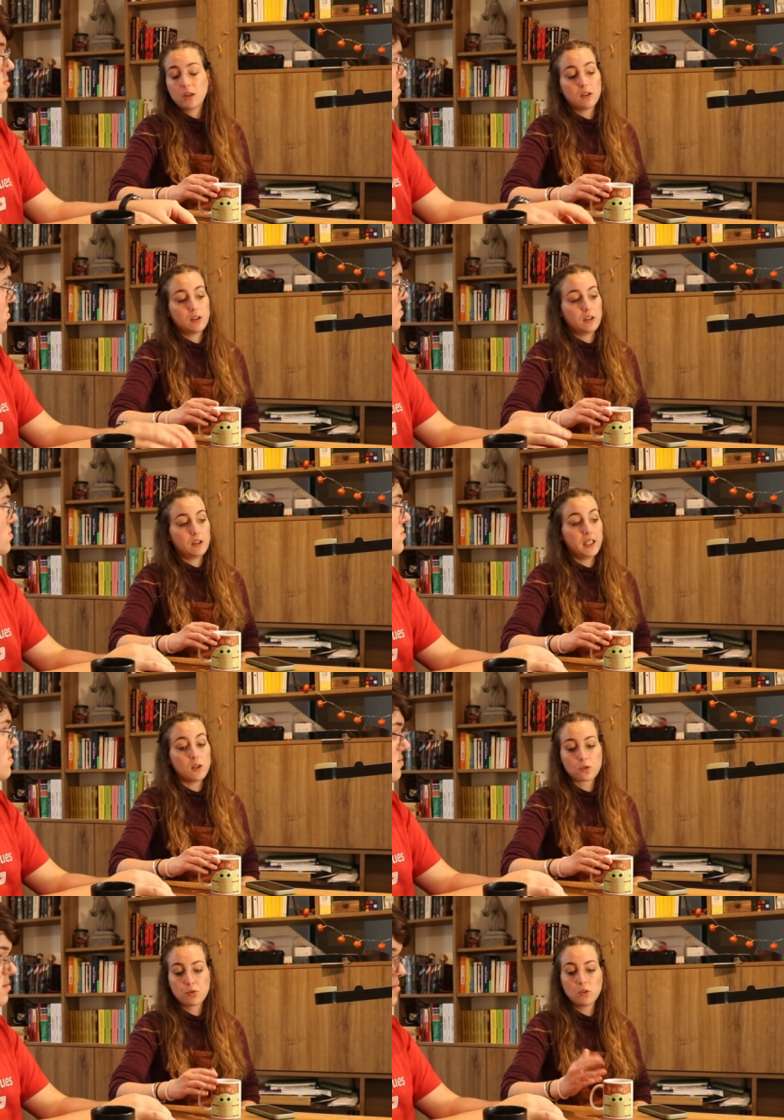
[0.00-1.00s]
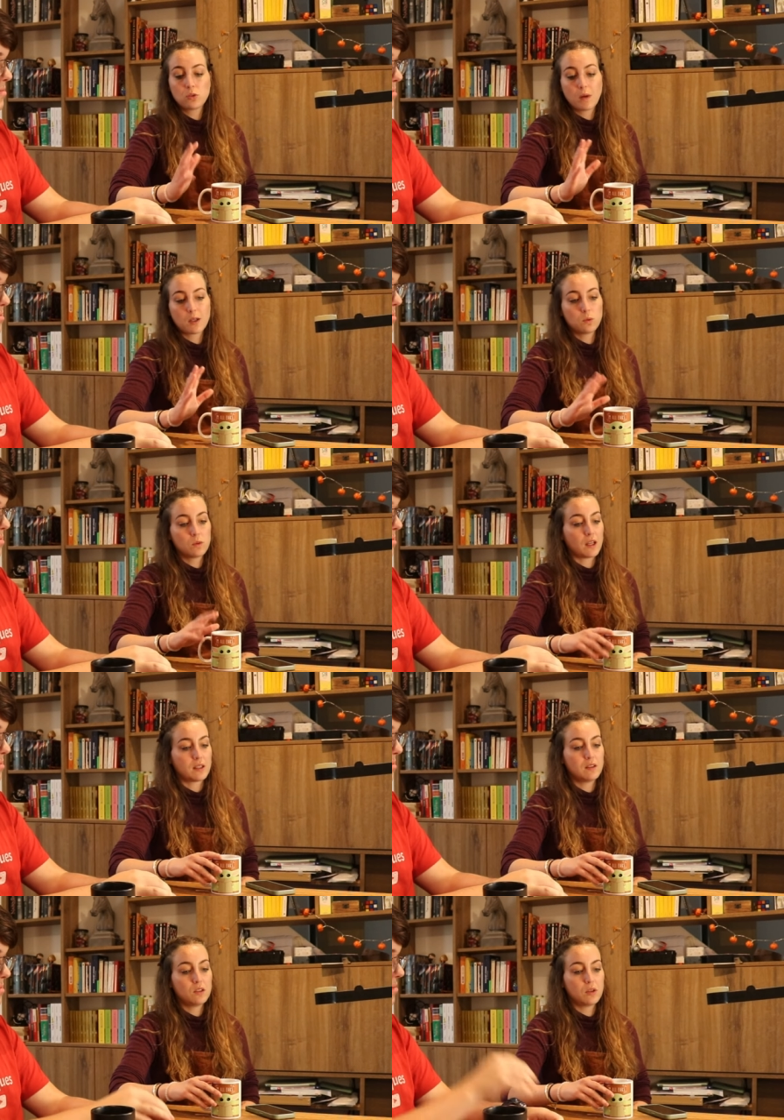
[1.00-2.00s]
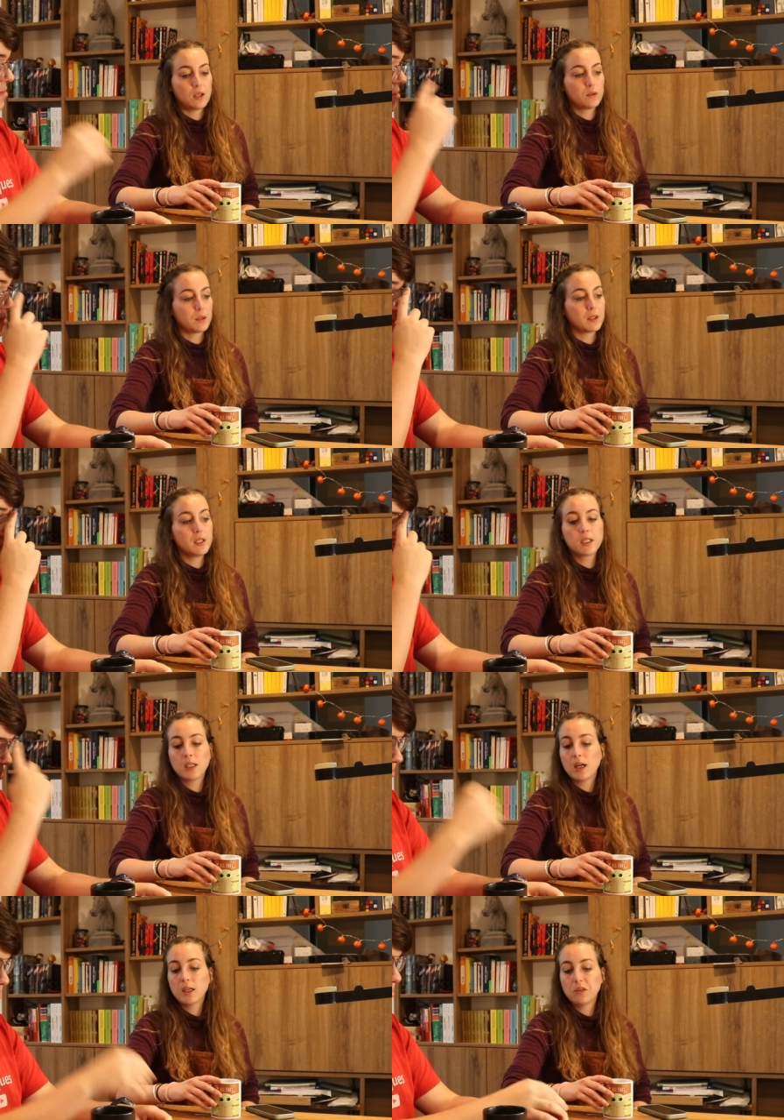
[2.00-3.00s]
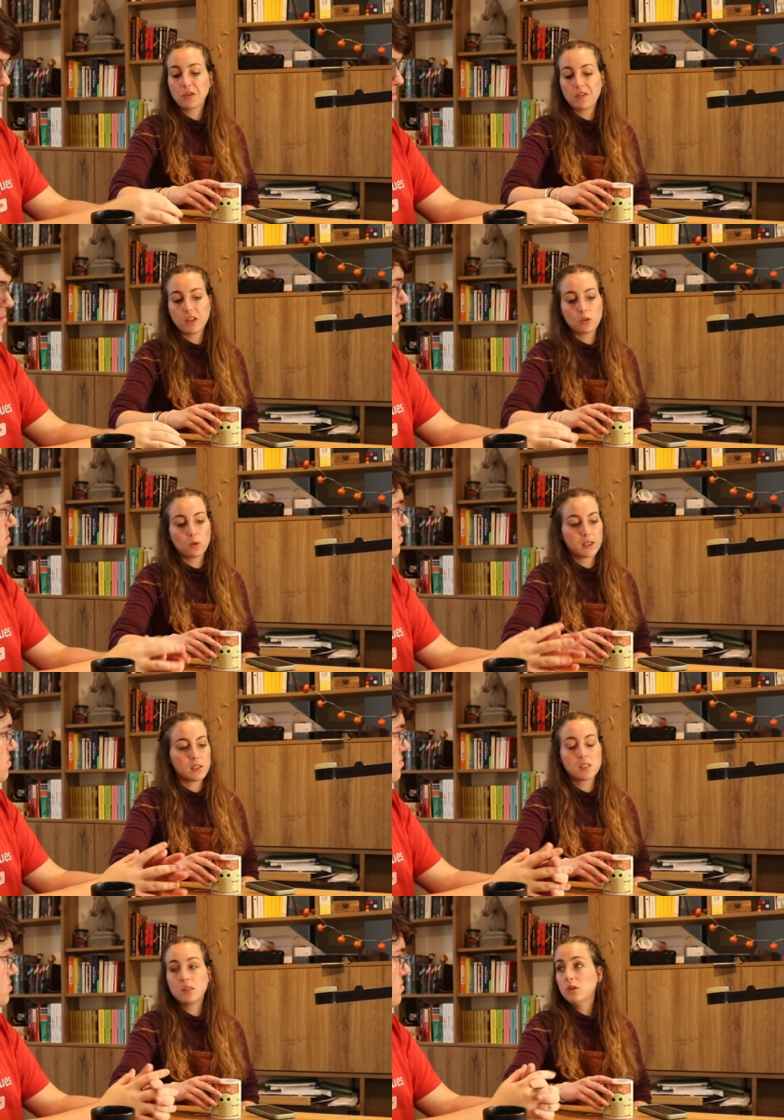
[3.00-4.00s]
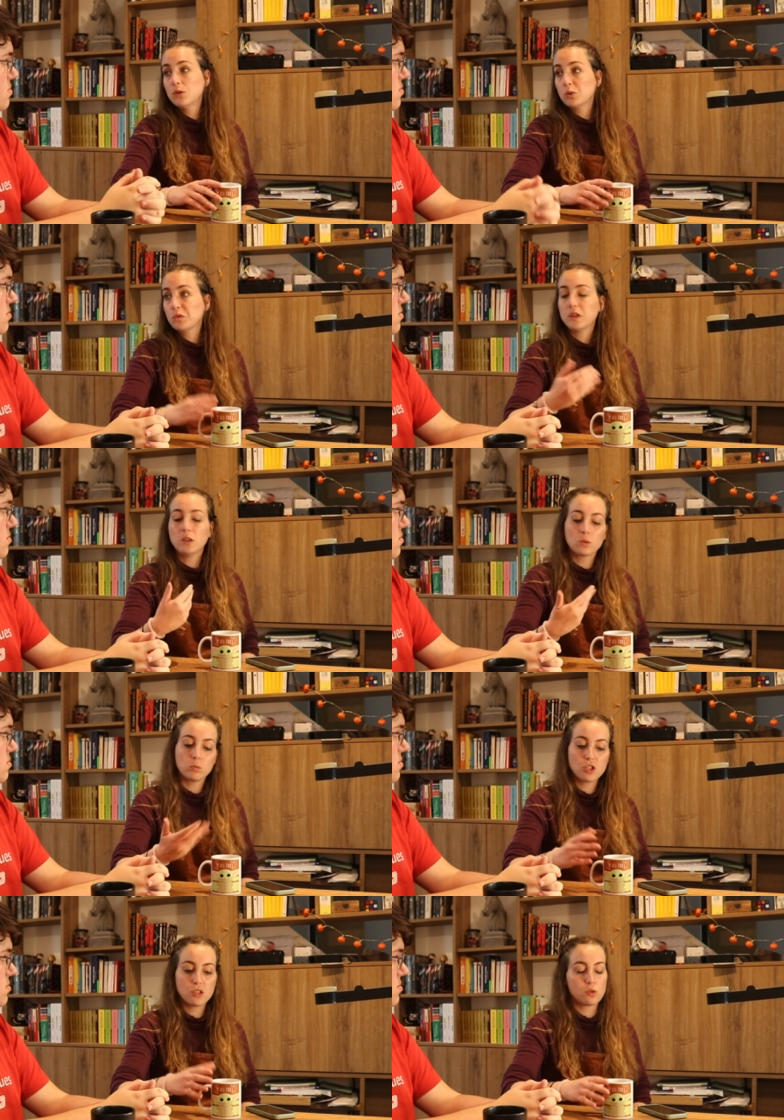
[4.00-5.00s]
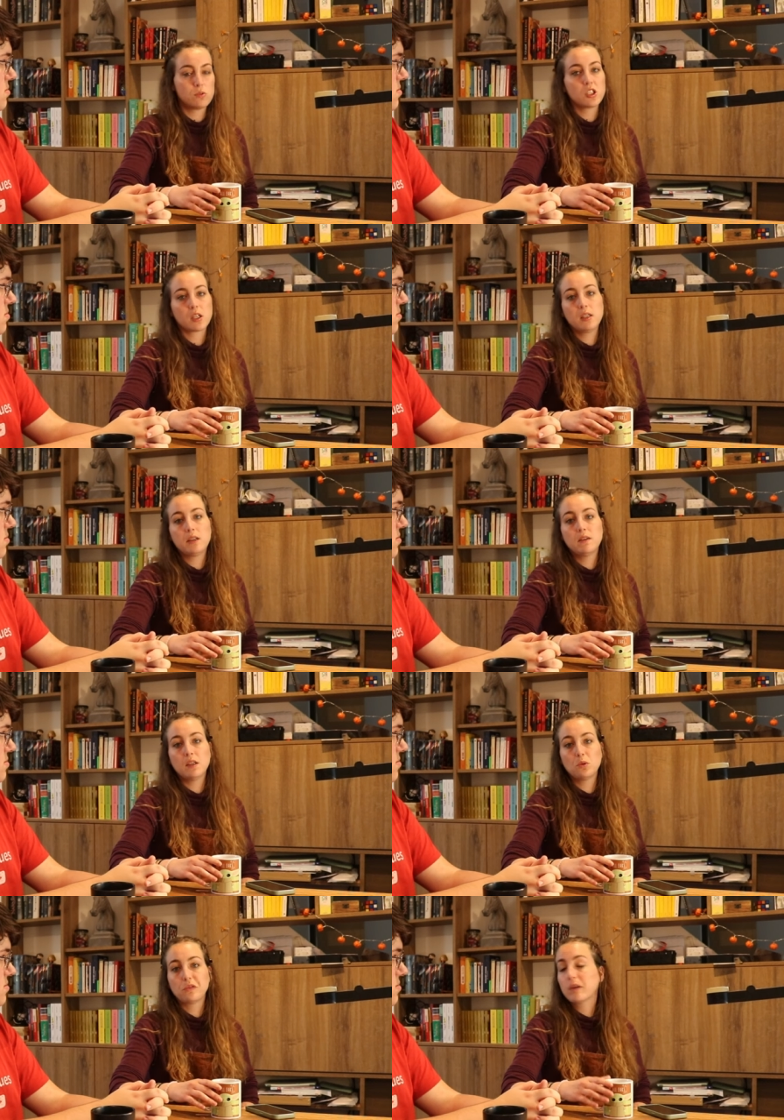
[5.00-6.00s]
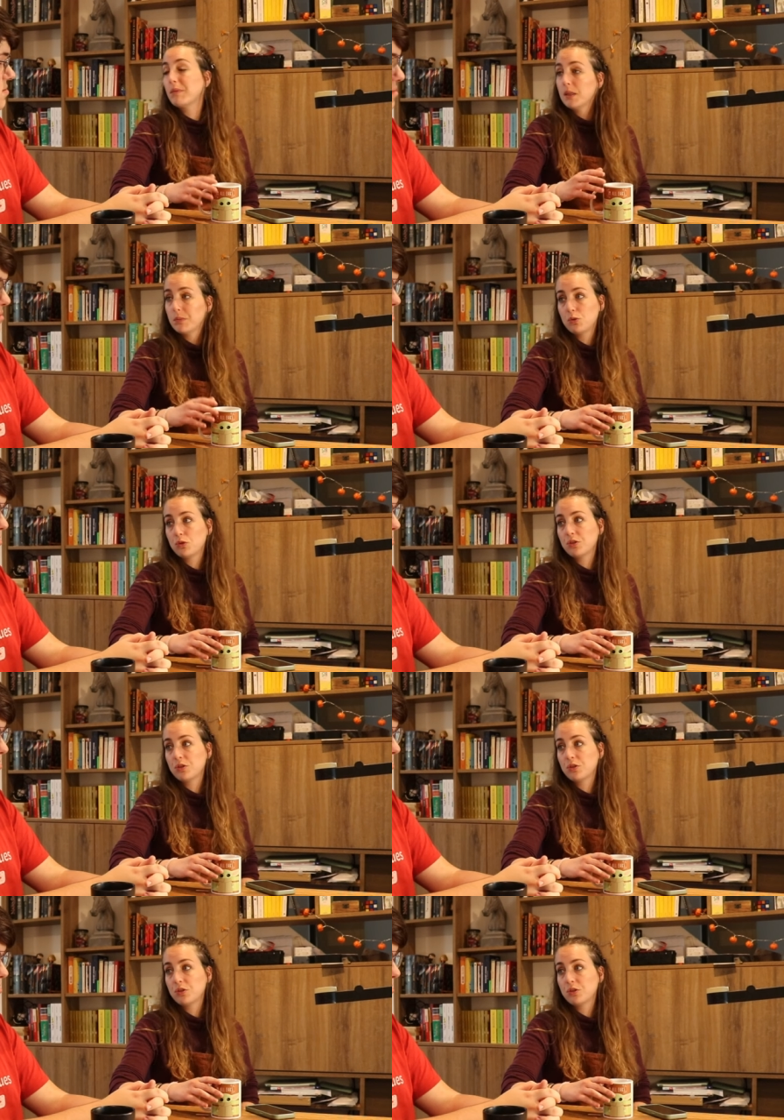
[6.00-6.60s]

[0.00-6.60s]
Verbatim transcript: Euh, et ensuite on m'a contacté, voilà, on aimerait écrire un livre avec toi, qu'est-ce qui te donne envie Donc moi j'ai suggéré l'idée de faire bah, les maths du